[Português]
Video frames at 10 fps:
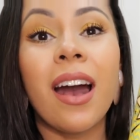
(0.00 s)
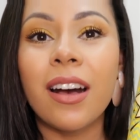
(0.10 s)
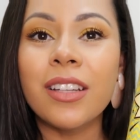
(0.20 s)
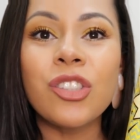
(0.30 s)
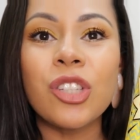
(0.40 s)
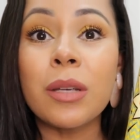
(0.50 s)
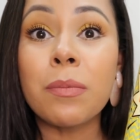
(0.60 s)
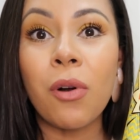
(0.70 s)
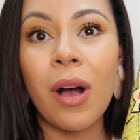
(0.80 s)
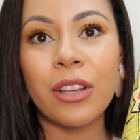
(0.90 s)

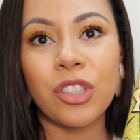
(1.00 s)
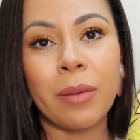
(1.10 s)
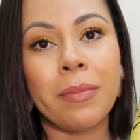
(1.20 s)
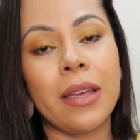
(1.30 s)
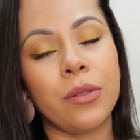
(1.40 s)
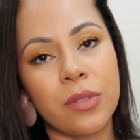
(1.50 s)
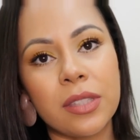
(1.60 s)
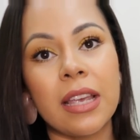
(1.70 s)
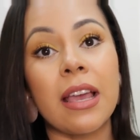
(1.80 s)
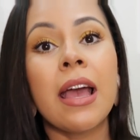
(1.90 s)
anti-emborrachamento,
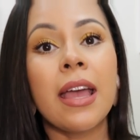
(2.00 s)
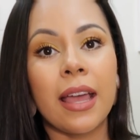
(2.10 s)
sim.